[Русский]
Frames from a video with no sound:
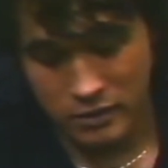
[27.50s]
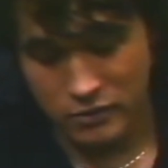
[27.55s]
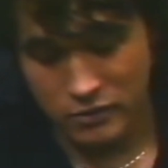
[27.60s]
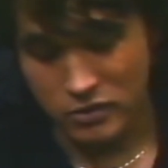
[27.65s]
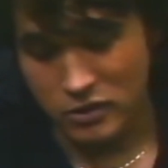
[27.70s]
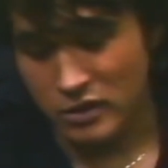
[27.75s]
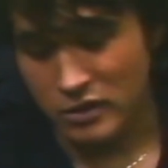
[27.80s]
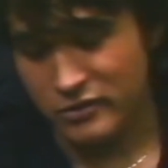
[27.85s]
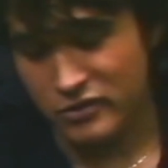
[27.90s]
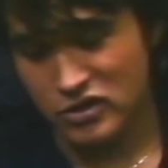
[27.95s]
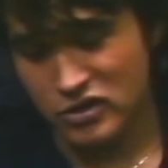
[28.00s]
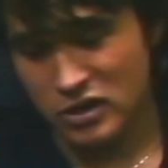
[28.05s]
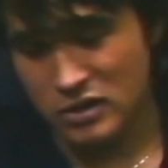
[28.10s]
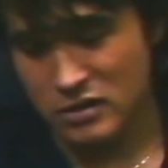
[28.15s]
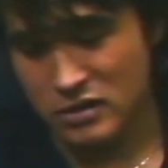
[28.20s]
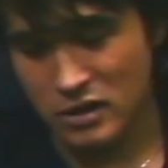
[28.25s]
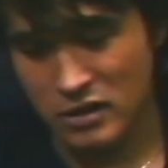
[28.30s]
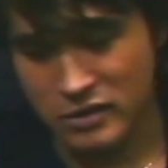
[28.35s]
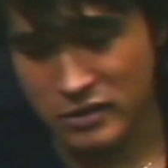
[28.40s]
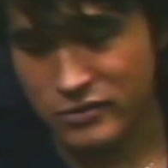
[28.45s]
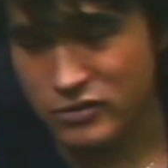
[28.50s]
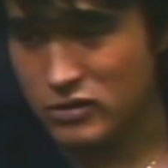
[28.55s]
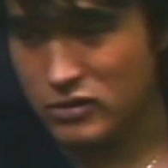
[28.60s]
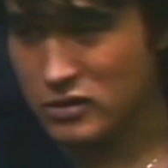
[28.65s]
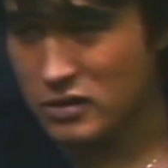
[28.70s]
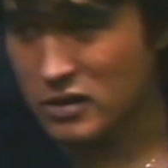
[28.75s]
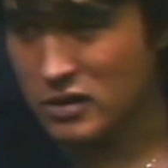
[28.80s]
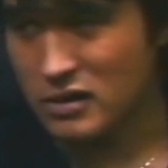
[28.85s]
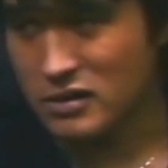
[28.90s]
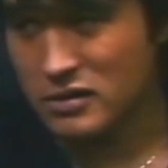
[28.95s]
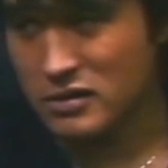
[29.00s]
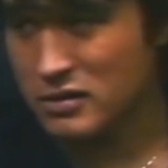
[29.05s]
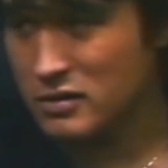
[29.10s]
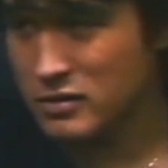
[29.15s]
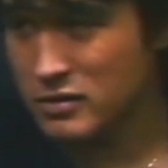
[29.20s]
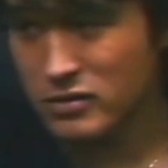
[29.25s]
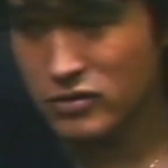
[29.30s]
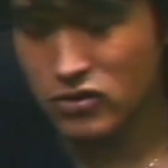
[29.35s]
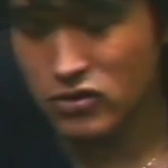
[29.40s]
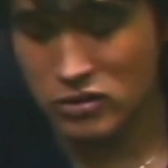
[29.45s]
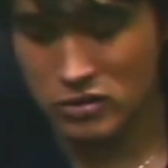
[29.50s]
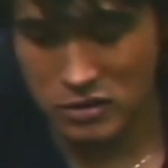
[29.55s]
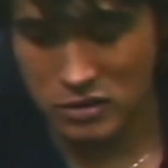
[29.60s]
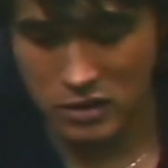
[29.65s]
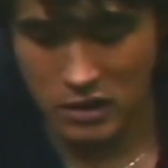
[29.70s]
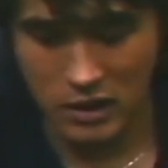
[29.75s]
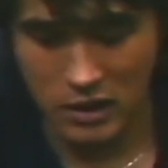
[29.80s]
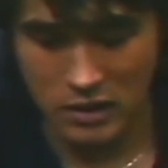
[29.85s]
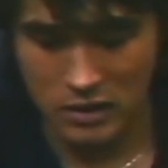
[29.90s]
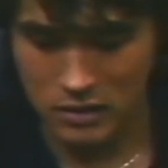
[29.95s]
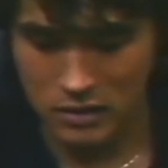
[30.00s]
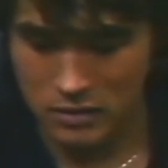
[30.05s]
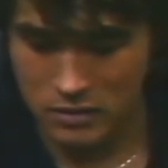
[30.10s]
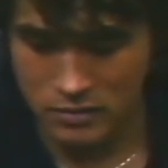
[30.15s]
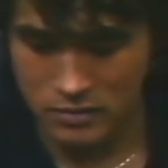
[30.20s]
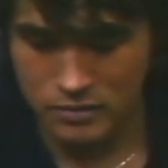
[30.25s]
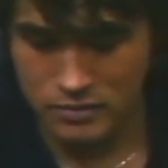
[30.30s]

Вот, отвечать на них в сотый раз уже надоело.